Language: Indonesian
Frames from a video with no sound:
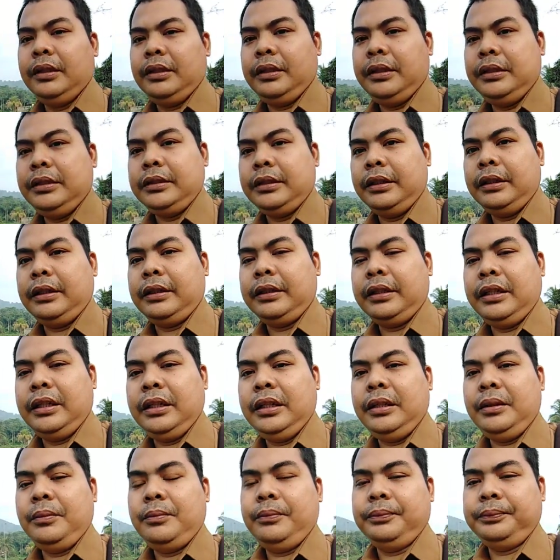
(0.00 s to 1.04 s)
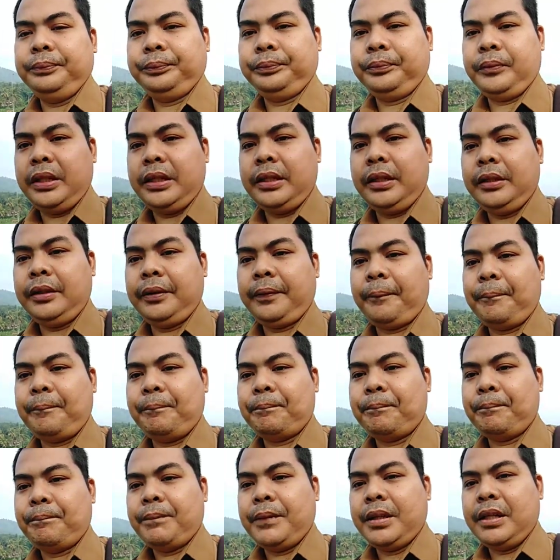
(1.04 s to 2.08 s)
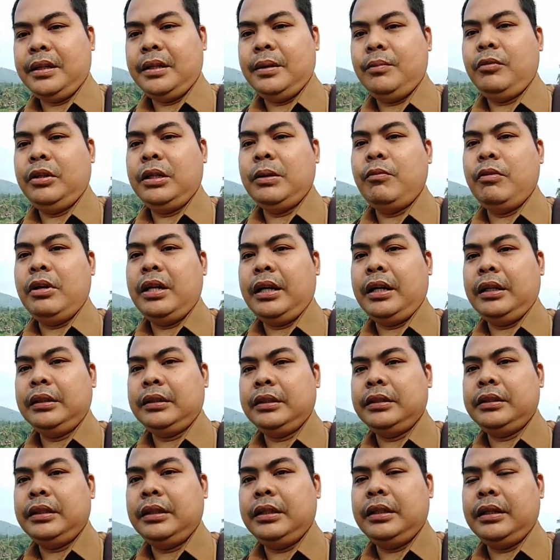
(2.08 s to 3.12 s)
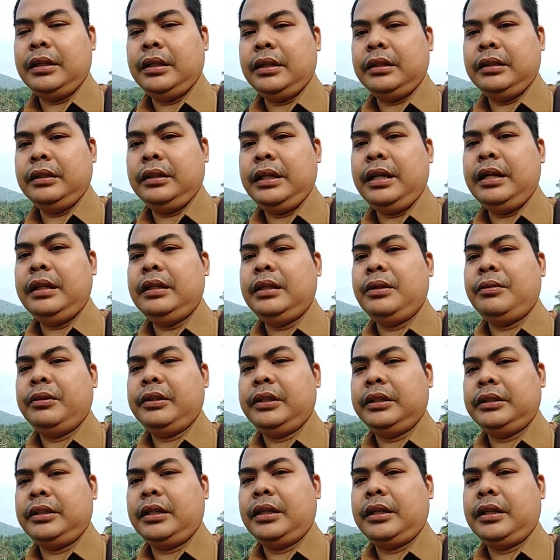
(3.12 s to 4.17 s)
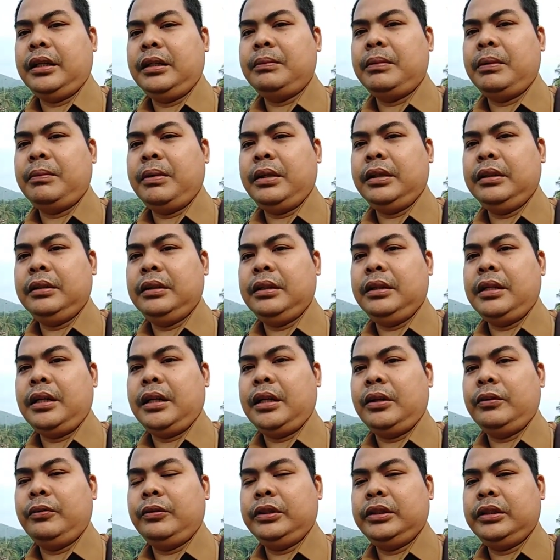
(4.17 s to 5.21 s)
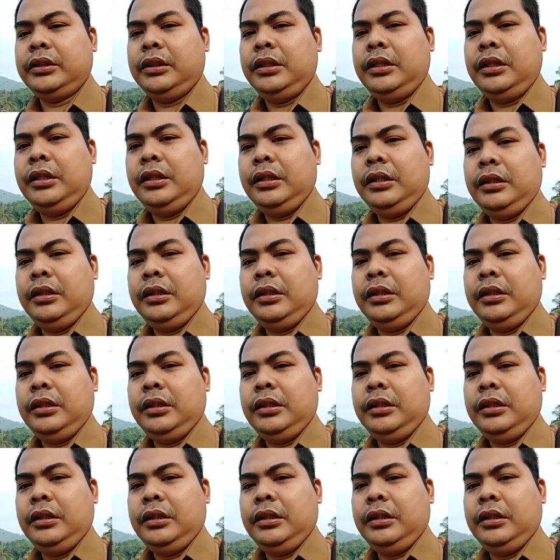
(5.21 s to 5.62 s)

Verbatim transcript: ini sekali lagi ya eh, mudah-mudahan kejadian ya kecelakaan memang tidak harus